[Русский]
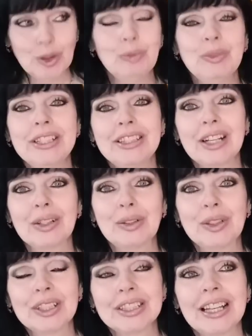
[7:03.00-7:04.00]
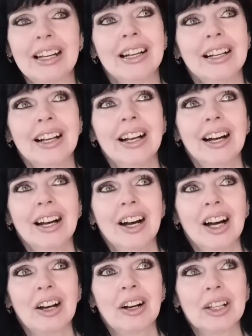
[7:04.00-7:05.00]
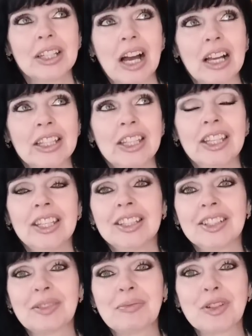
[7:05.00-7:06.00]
умный такой, да, и